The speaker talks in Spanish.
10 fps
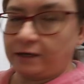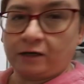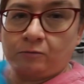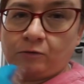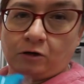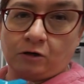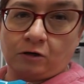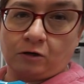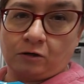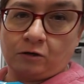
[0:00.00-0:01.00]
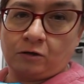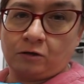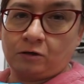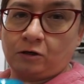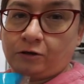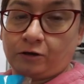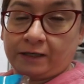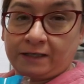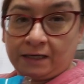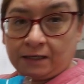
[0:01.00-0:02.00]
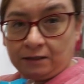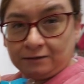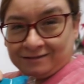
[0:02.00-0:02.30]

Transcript: que es como los, los dorayaki,